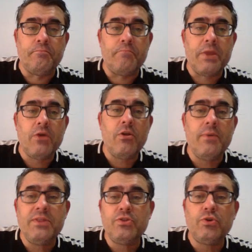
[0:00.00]
Periodo del
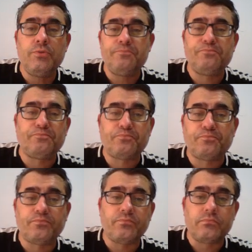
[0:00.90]
evento
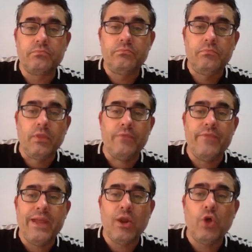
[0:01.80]

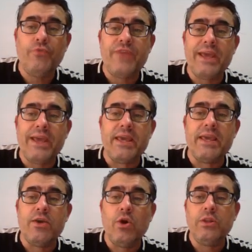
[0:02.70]
del Hot Time
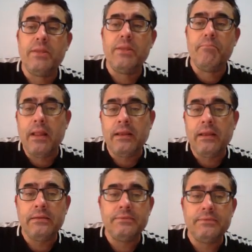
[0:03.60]
y Golden
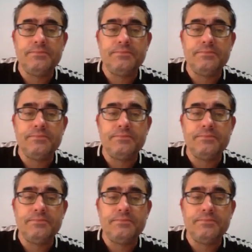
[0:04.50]
Bell.